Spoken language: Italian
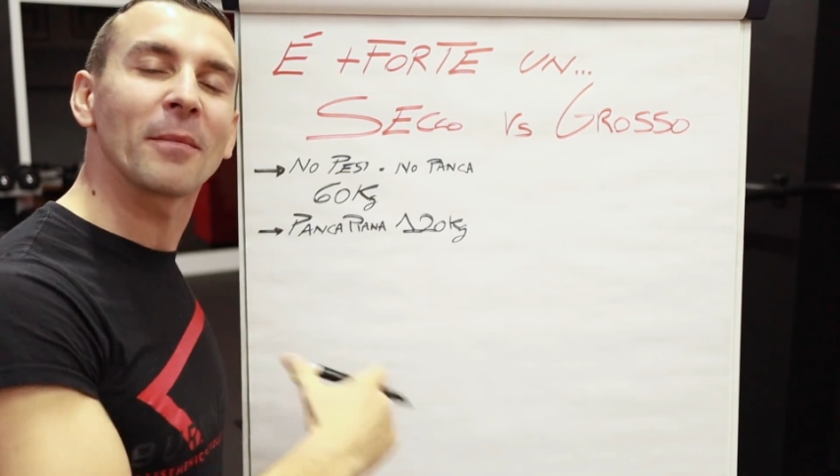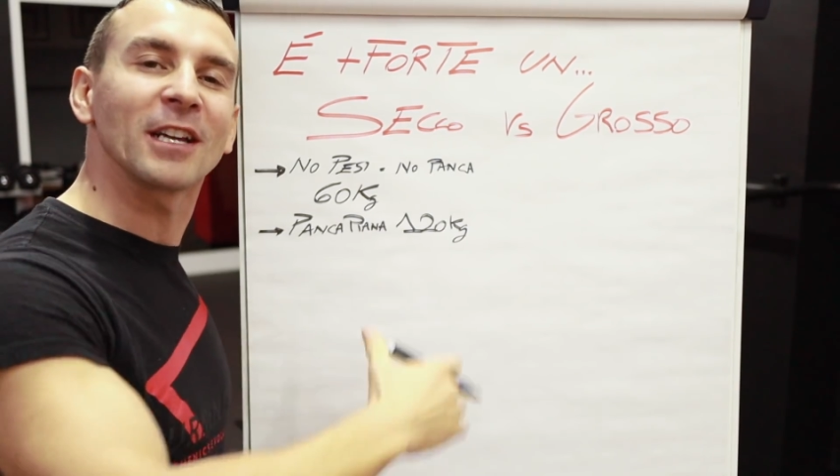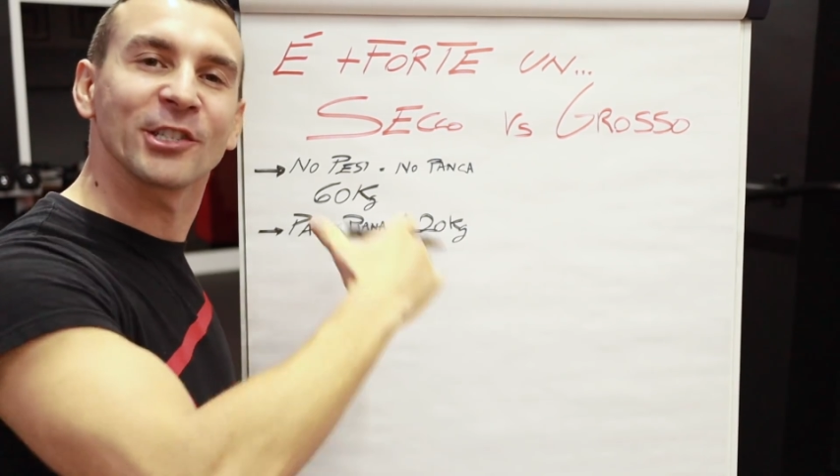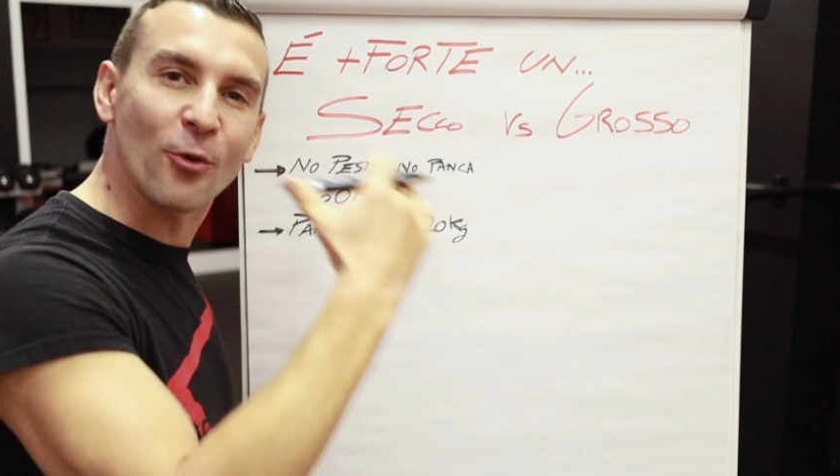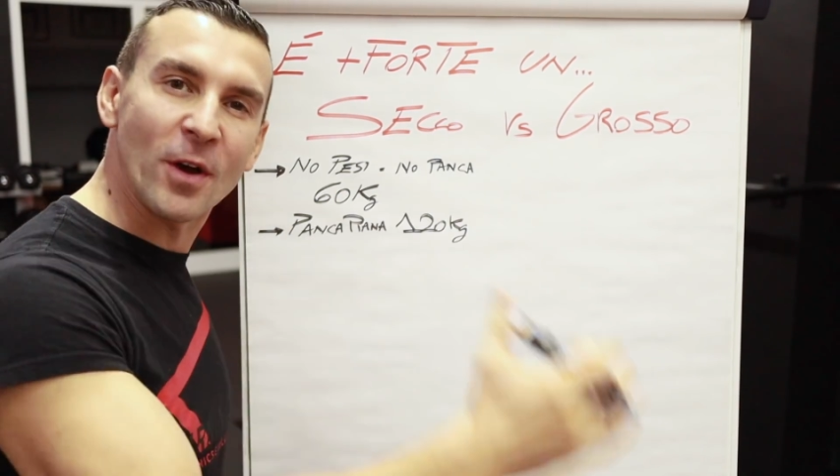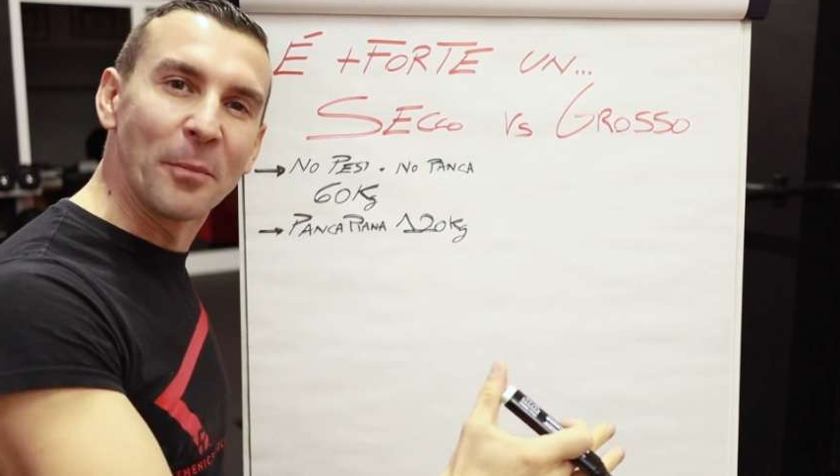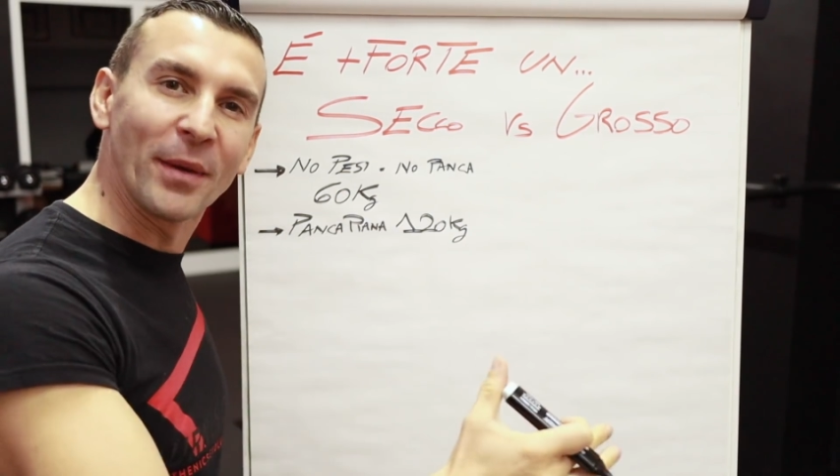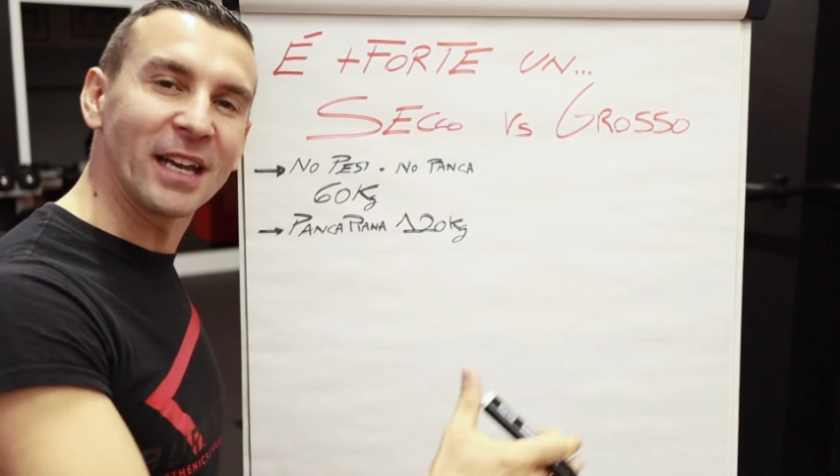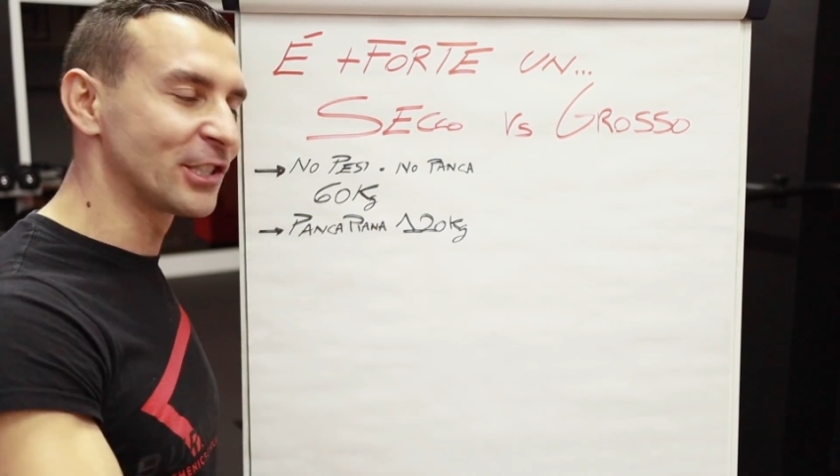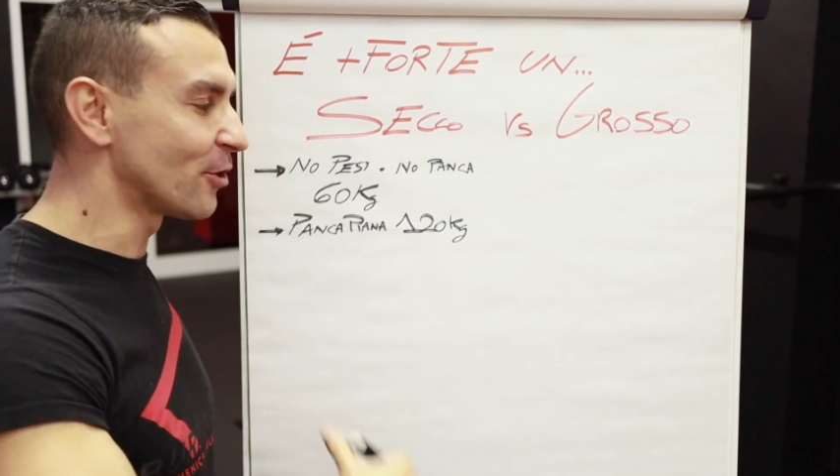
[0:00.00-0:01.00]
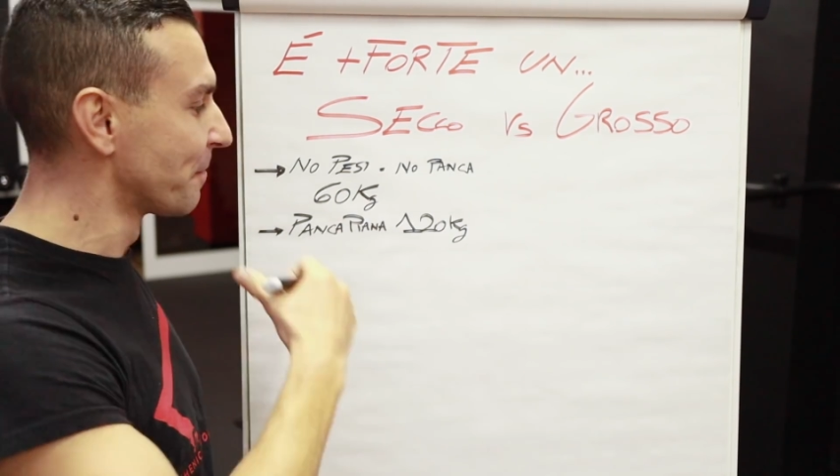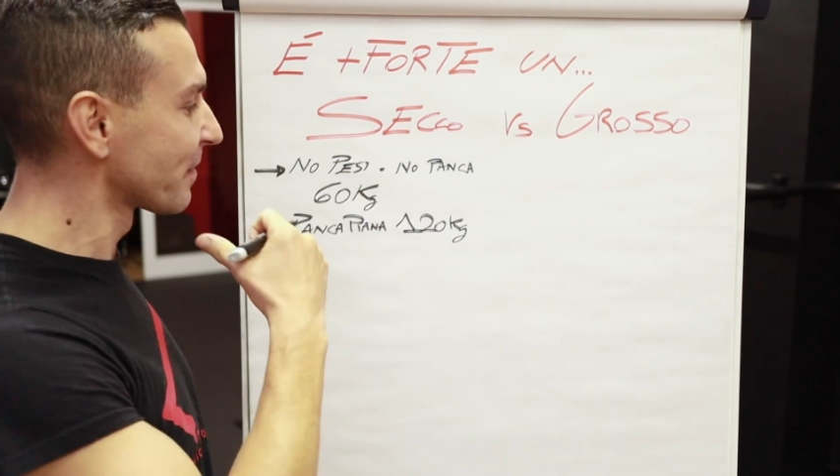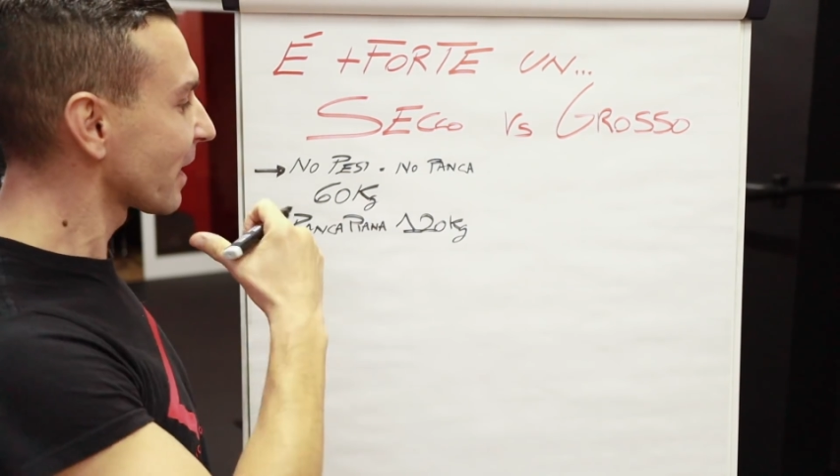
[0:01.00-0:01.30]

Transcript: Ha messo quel peso,